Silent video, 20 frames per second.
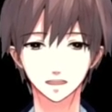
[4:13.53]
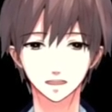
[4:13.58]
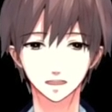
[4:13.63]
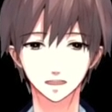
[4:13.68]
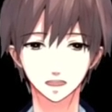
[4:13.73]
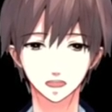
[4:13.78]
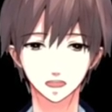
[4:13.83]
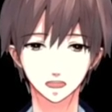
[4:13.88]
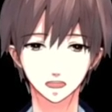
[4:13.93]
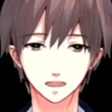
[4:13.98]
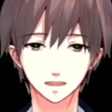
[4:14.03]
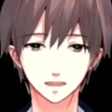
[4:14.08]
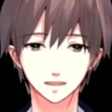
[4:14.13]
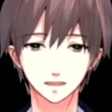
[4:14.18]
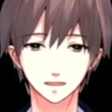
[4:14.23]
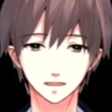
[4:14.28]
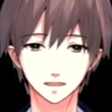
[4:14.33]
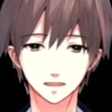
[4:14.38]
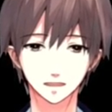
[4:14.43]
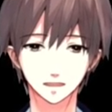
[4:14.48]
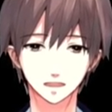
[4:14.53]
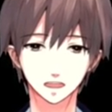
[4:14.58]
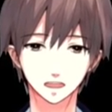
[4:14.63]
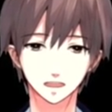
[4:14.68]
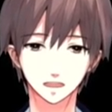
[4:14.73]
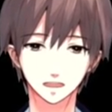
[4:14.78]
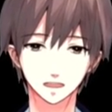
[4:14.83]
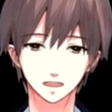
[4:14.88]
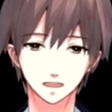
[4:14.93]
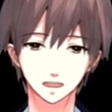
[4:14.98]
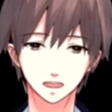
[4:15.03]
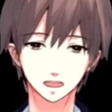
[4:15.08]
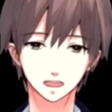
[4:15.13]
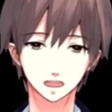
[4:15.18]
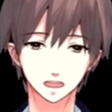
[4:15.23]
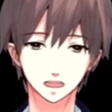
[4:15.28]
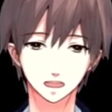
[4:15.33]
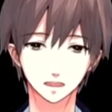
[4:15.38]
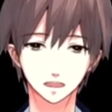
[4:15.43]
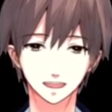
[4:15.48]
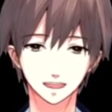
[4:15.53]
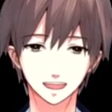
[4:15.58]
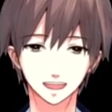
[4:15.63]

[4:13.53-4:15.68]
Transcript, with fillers: え1時間2時間、